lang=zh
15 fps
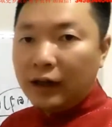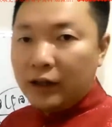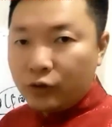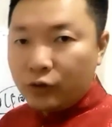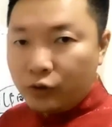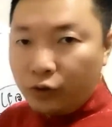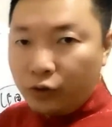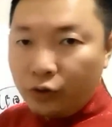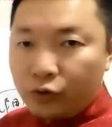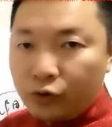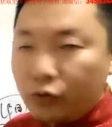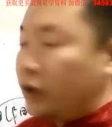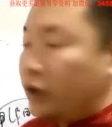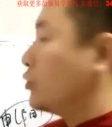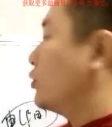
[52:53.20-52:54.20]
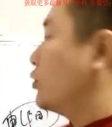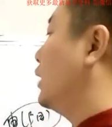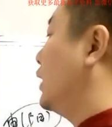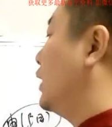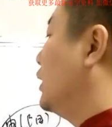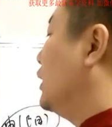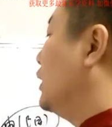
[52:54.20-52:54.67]
去水的时候啊，
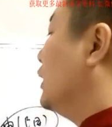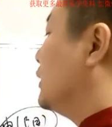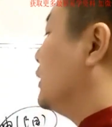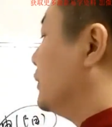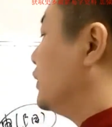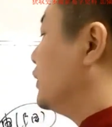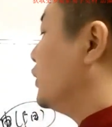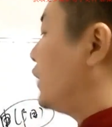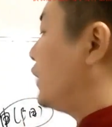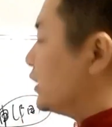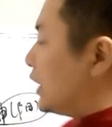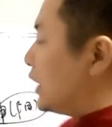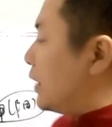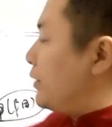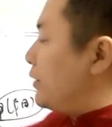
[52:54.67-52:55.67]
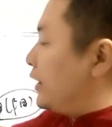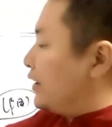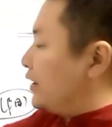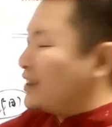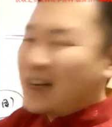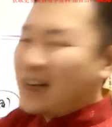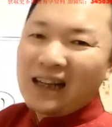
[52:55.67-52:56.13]
你们就发现他们两个
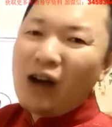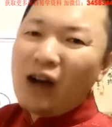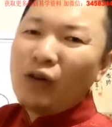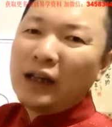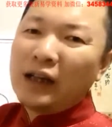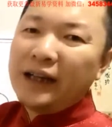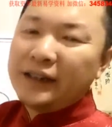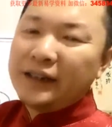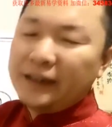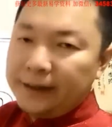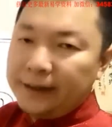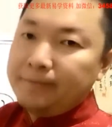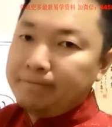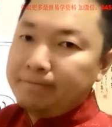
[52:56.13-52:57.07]
山靠得太近，